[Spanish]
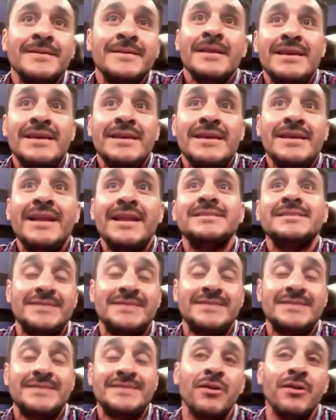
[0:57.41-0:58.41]
Y el que se
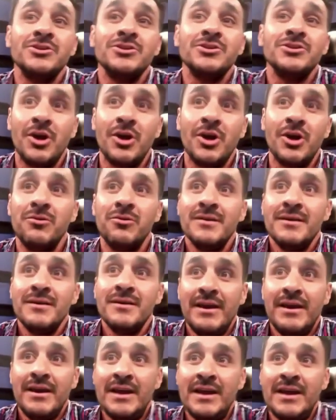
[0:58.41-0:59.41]
está robando el show
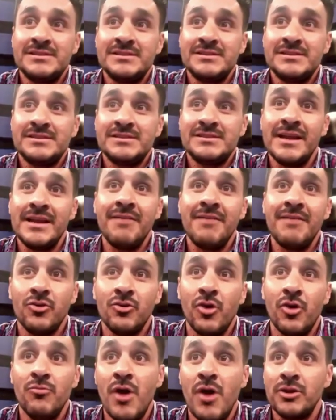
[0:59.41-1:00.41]
es el que vino
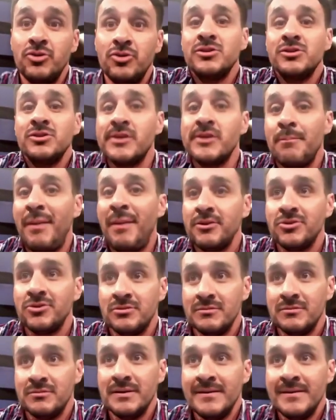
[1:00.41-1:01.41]
como actor de
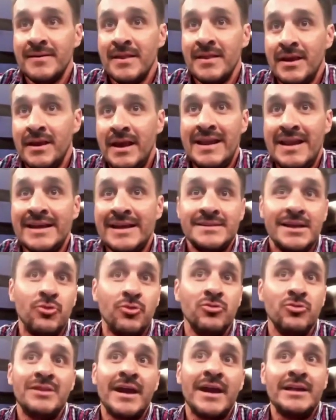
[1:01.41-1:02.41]
reparto. La
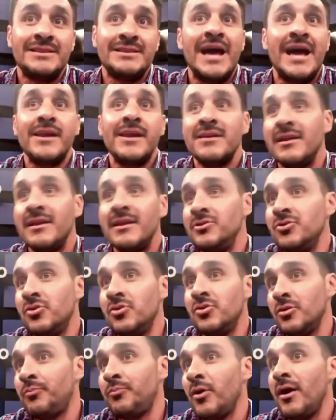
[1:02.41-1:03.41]
segunda guitarra de un
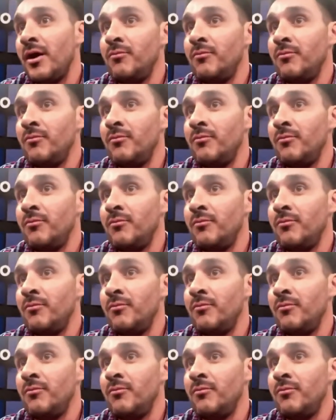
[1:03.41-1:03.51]
grupo de